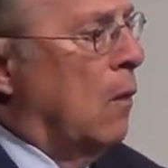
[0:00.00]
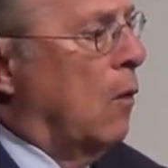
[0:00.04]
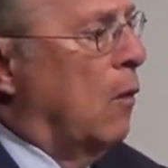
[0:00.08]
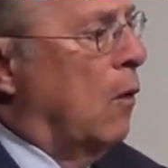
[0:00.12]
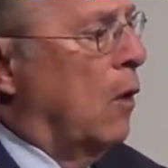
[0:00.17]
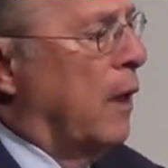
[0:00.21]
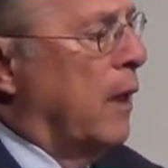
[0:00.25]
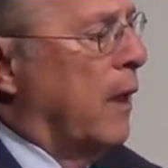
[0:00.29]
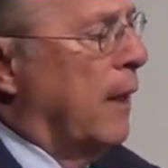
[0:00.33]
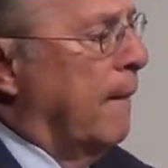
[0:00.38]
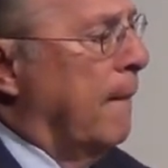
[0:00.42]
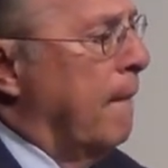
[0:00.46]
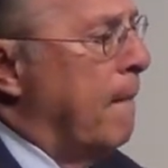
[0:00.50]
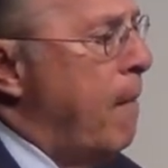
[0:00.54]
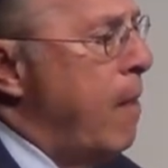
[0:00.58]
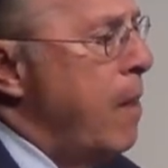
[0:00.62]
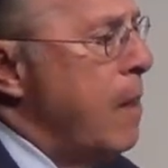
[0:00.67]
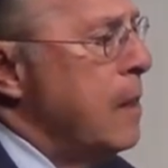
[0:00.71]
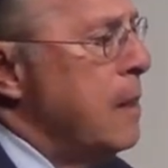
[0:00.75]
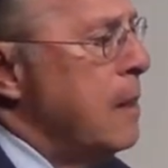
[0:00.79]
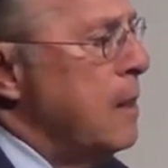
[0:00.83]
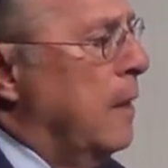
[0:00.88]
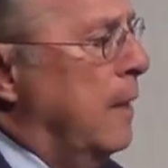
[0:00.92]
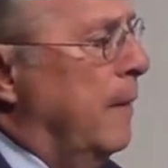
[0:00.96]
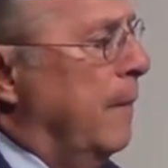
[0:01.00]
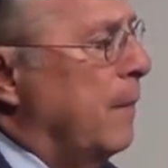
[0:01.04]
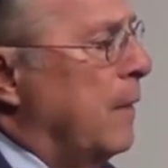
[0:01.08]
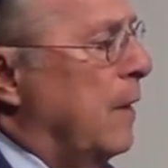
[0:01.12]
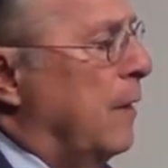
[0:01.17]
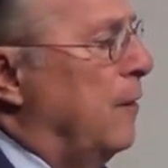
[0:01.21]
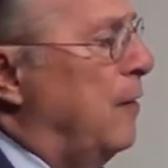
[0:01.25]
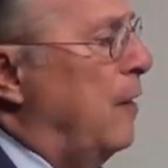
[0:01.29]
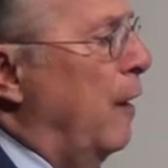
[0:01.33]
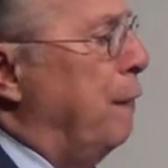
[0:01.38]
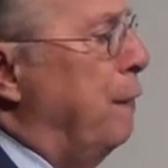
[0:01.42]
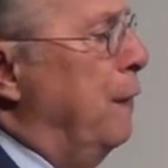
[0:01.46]
Ora,
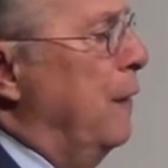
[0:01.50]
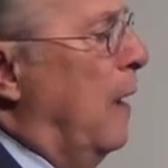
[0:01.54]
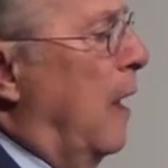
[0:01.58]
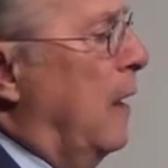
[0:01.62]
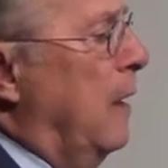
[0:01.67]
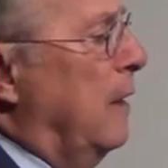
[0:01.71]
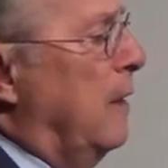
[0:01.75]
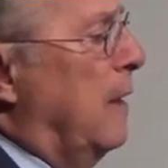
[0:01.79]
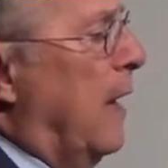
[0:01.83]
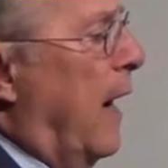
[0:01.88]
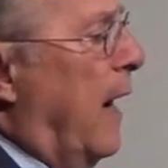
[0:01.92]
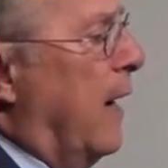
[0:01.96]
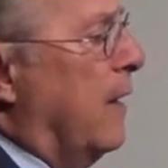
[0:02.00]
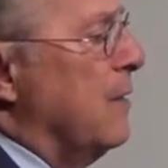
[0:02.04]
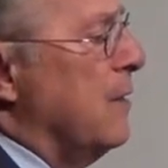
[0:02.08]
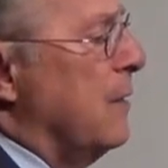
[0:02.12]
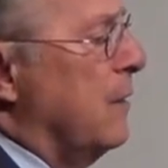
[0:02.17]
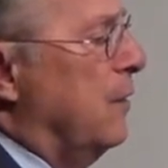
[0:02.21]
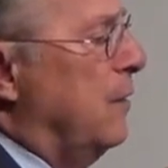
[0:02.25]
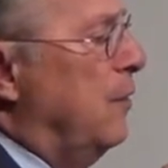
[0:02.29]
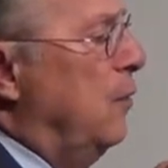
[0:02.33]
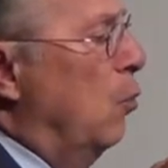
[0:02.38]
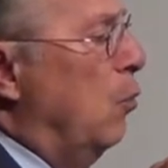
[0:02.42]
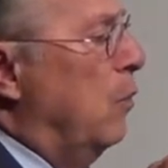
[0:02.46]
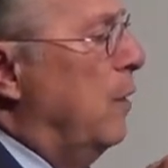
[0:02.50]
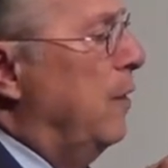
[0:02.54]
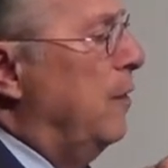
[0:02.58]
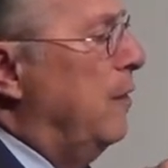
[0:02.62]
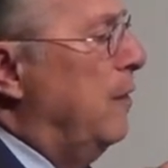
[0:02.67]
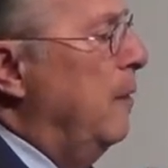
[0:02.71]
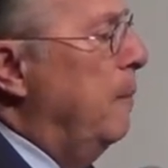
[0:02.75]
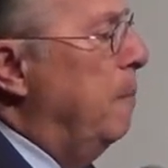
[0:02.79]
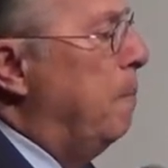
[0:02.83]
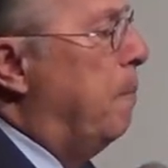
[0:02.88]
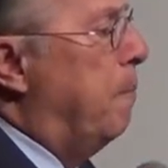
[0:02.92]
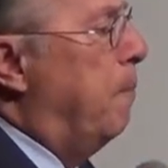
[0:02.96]
se a finalidade, se o que
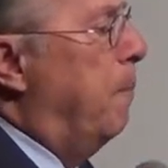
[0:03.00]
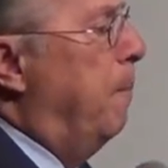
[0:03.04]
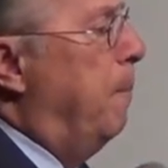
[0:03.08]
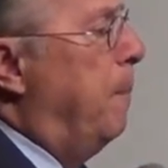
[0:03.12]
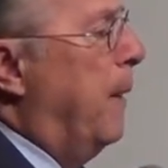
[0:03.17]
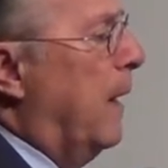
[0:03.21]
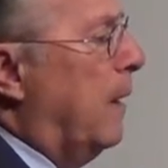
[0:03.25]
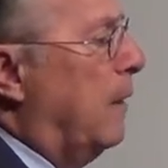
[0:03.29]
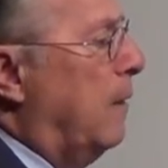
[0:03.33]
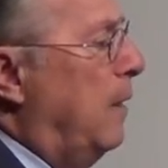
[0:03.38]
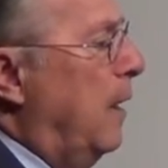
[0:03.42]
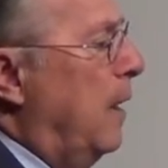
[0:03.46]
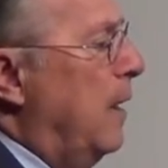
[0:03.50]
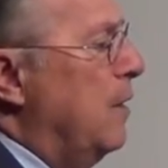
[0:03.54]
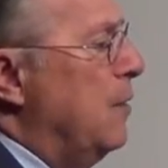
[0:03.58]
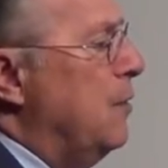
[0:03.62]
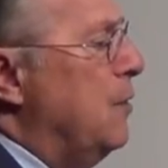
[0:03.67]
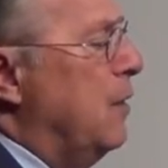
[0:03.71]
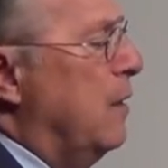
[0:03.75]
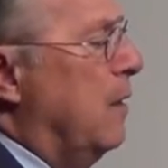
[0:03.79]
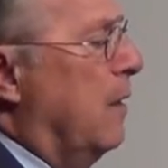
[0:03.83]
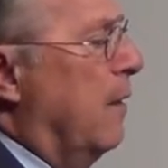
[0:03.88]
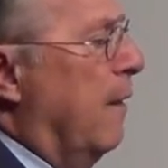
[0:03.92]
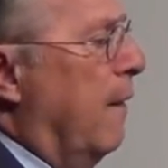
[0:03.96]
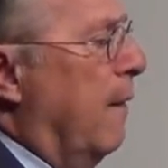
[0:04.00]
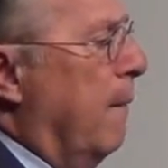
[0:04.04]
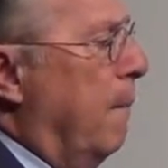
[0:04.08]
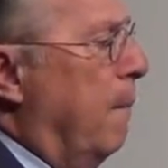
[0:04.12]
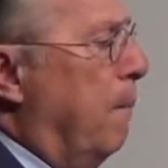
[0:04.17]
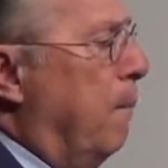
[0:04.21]
se pretende